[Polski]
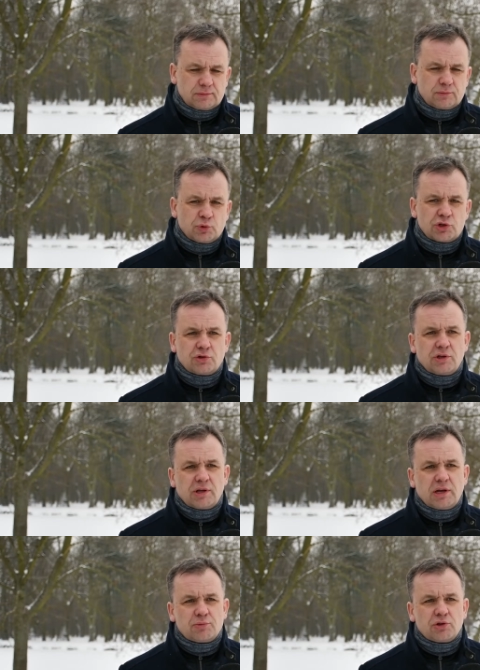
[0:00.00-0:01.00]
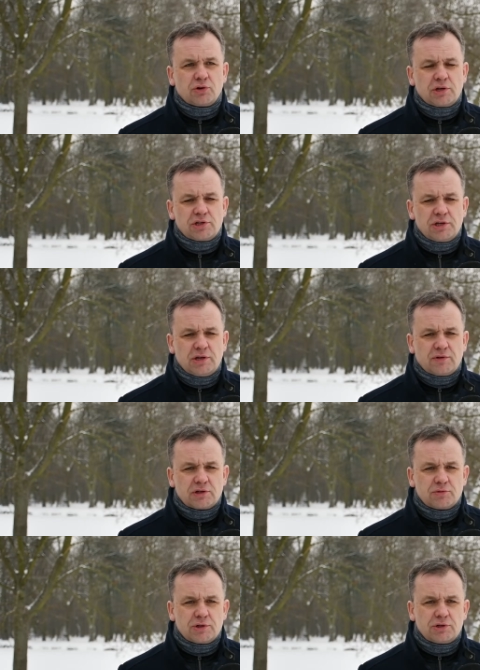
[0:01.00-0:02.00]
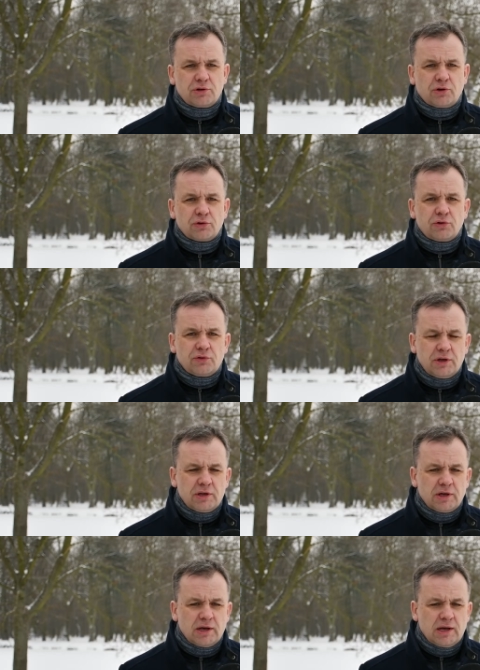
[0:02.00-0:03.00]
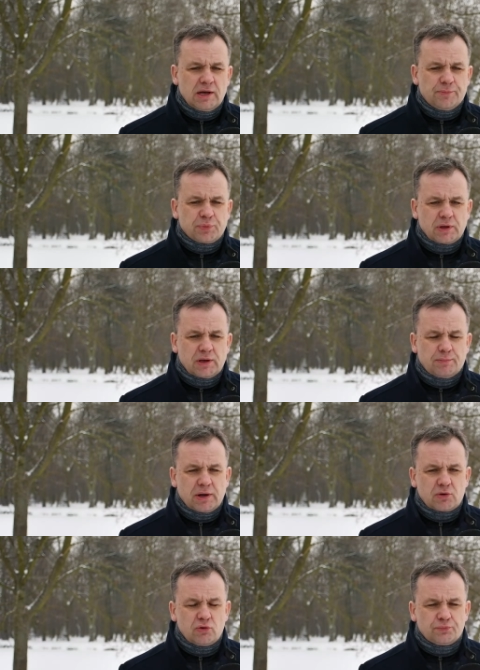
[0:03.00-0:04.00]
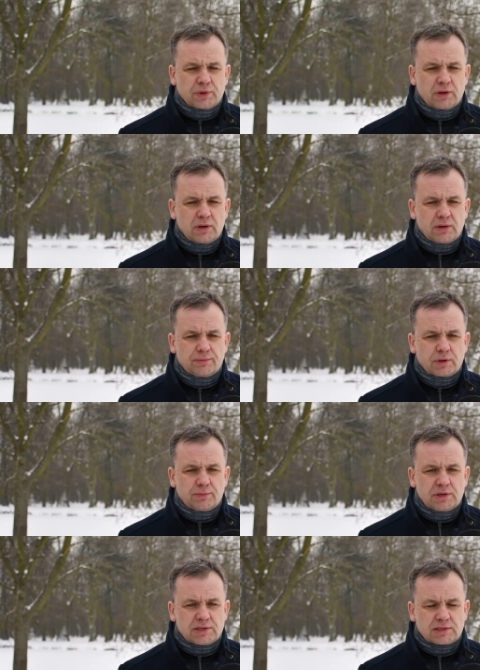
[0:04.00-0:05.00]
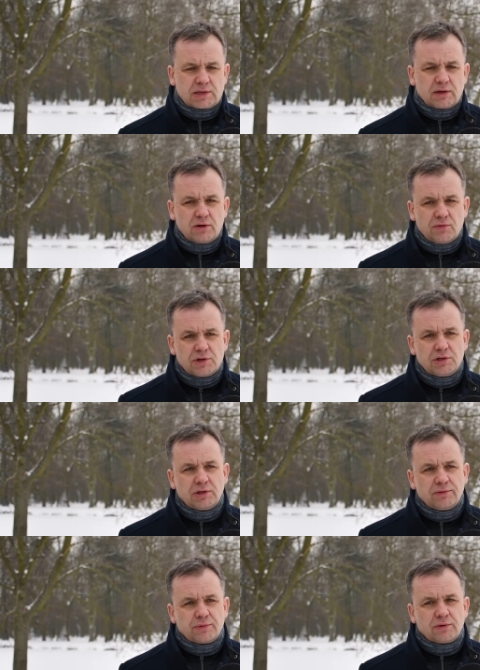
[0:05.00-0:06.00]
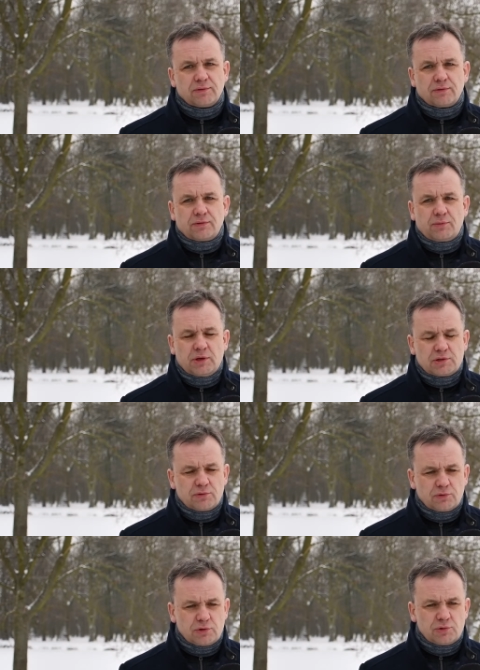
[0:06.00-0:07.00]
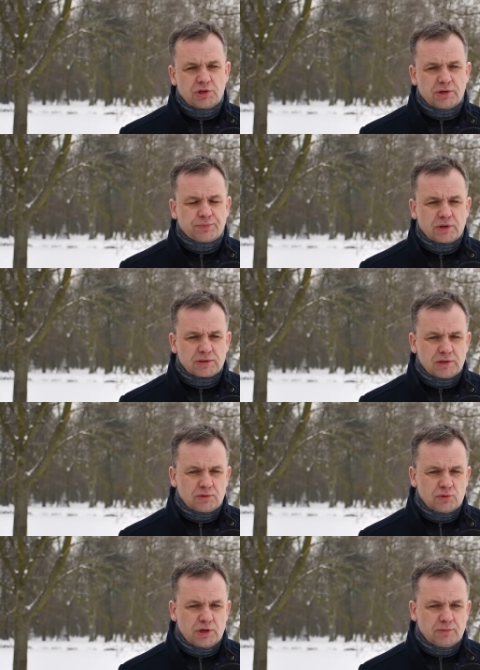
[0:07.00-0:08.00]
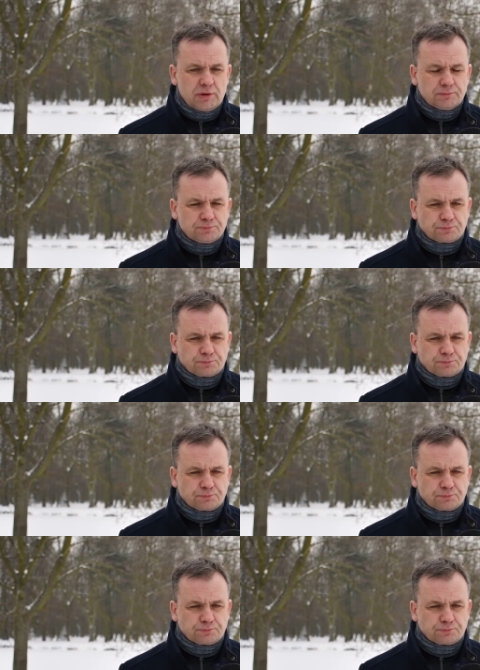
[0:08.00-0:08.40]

może to nie najlepsze określenie, w każdym razie odnowienie mm, Parku Belzackiego, właśnie w miejscu, w którym się znajdujemy.